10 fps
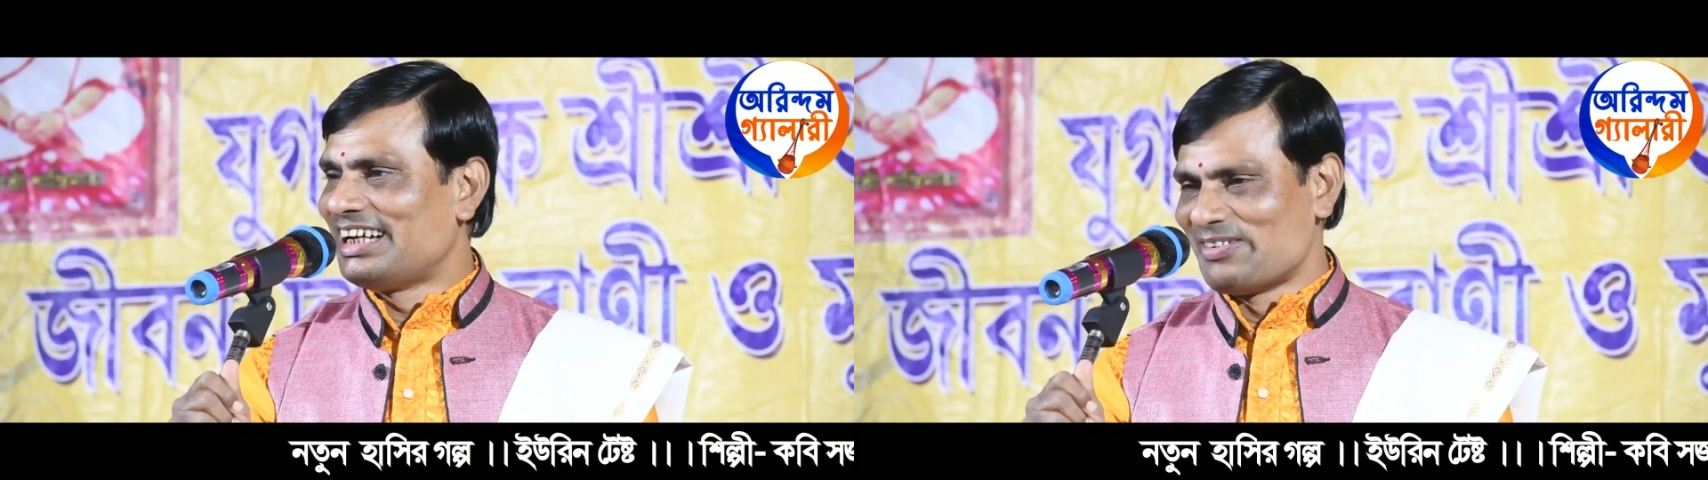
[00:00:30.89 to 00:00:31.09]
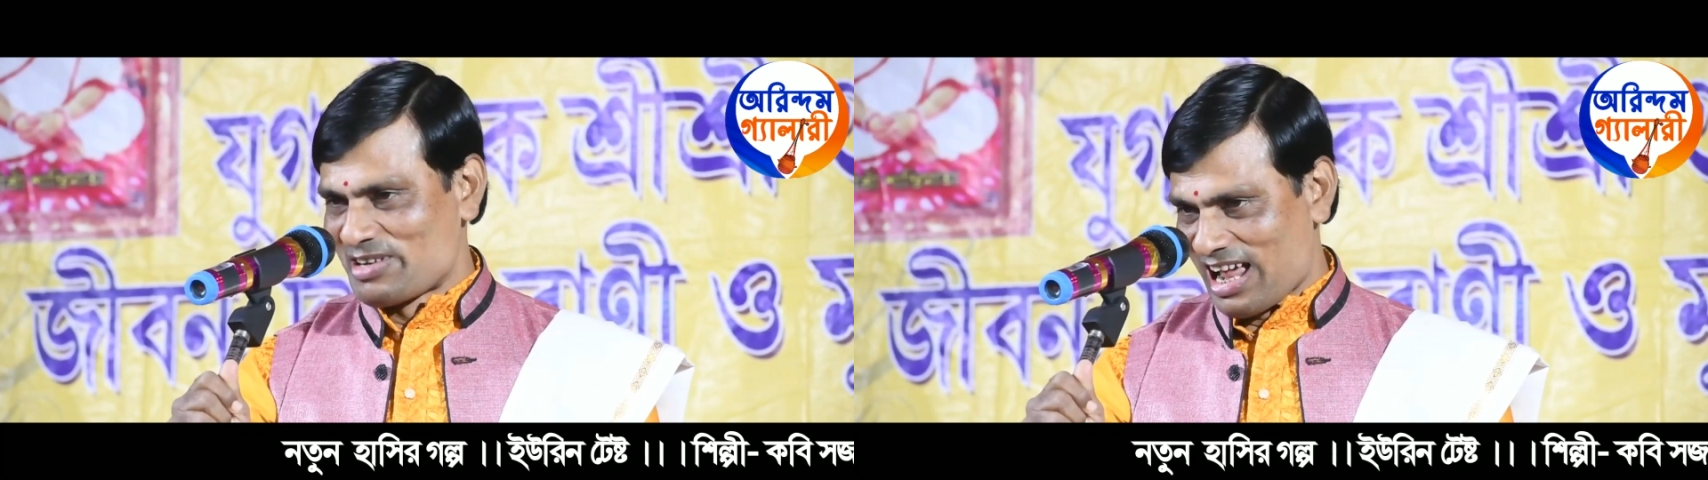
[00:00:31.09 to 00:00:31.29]

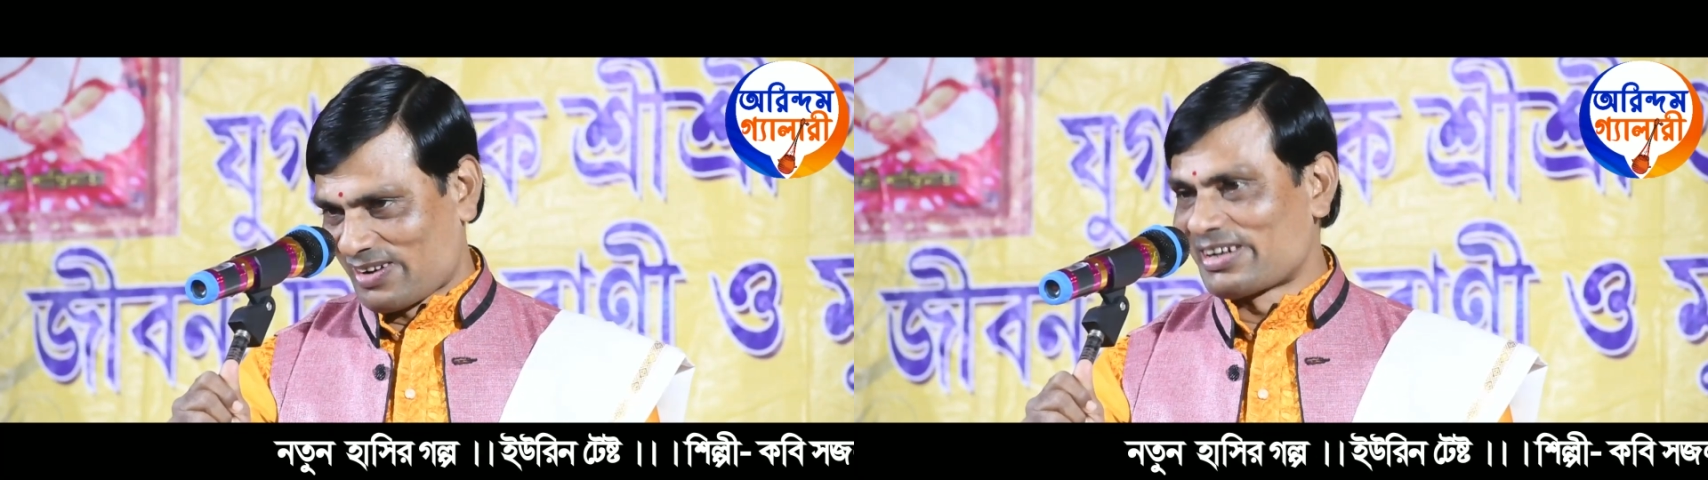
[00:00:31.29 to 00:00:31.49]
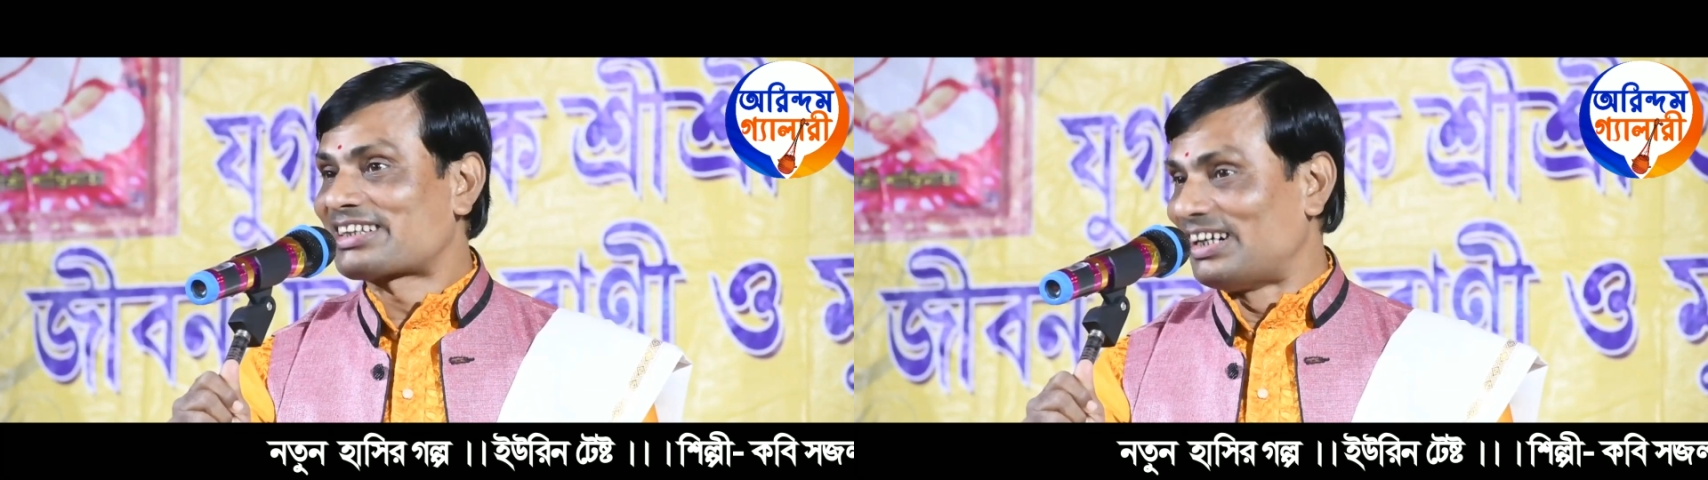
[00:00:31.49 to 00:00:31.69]
আমি না
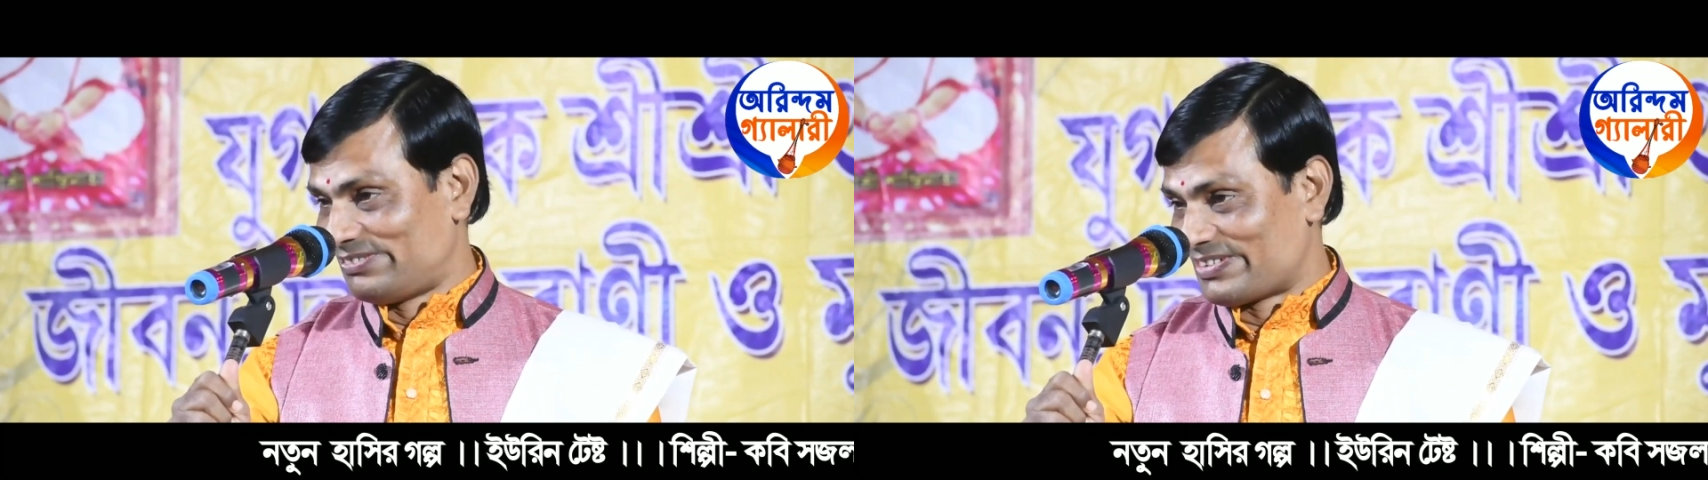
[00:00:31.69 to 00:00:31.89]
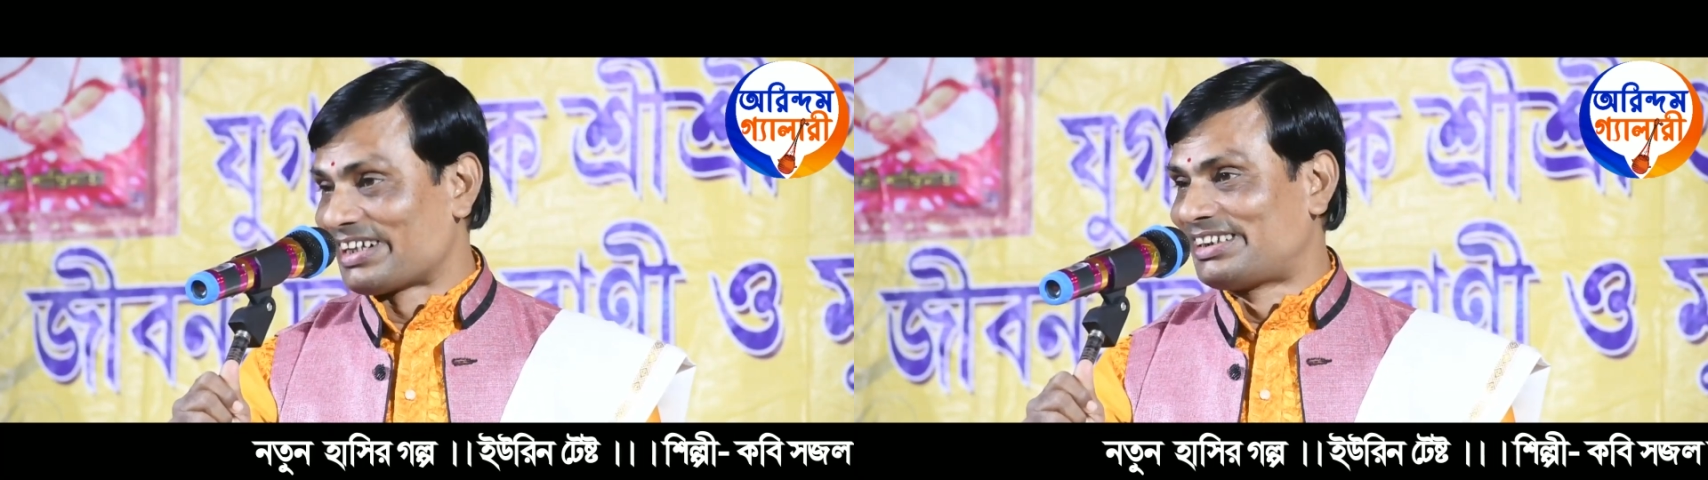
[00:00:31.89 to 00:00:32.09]
কয়ে
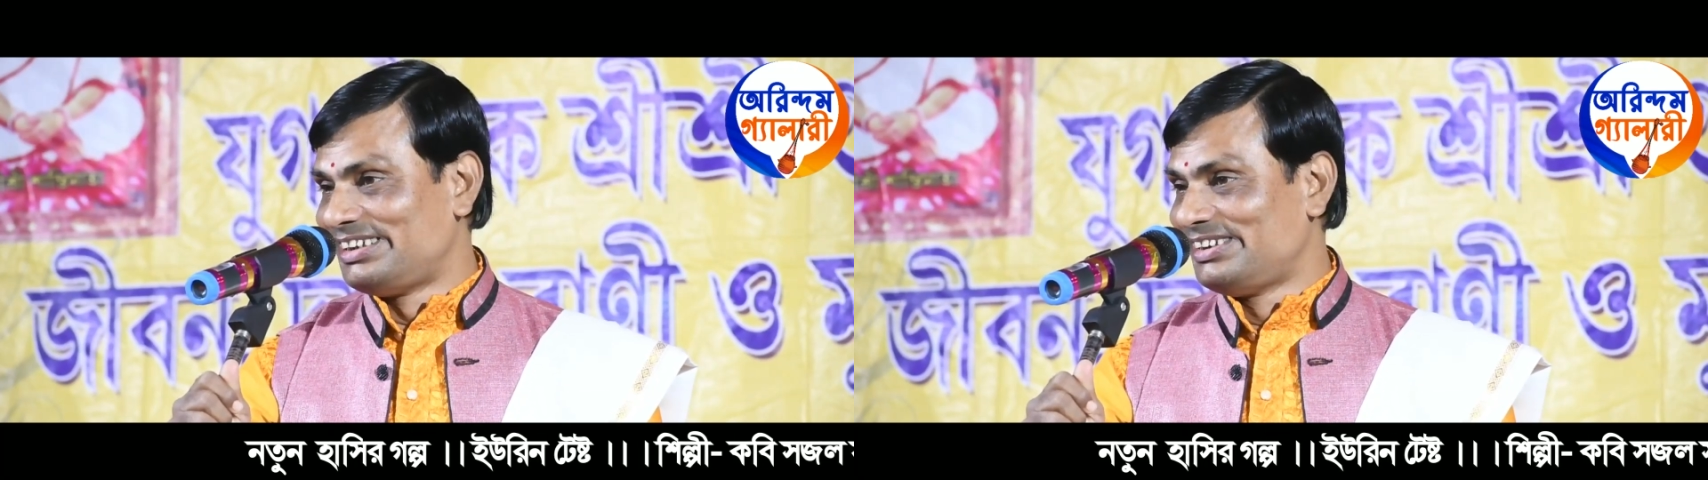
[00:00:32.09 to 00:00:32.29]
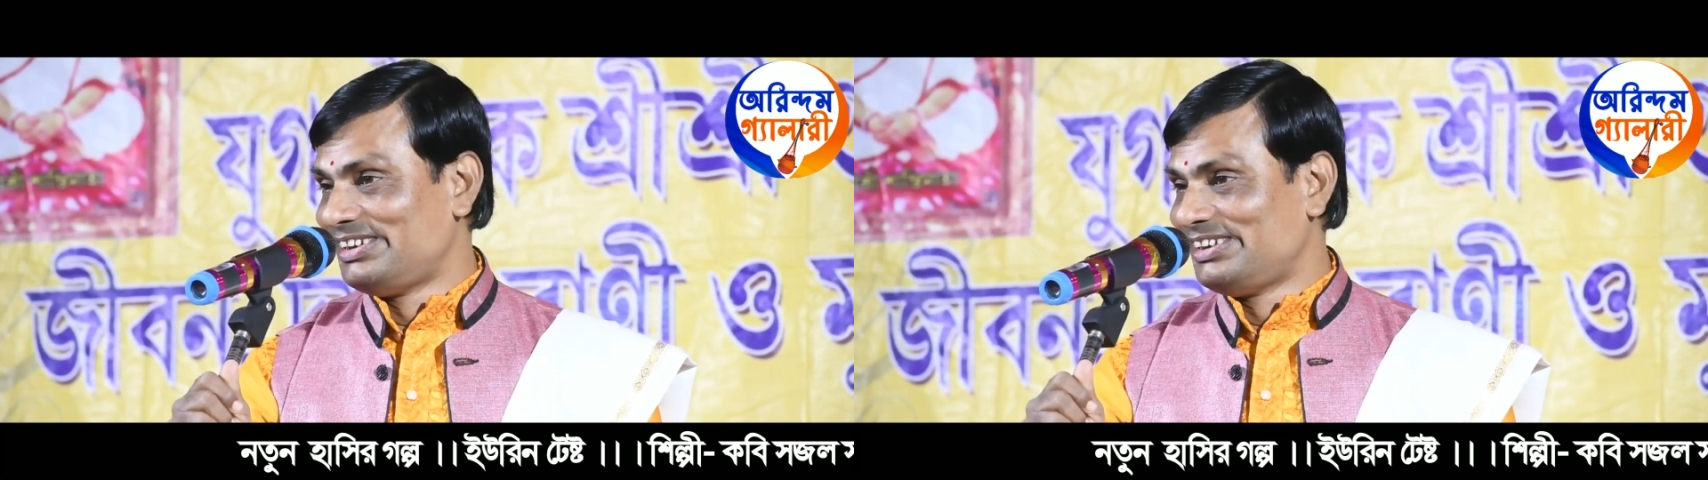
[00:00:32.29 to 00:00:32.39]
থামবো নাকি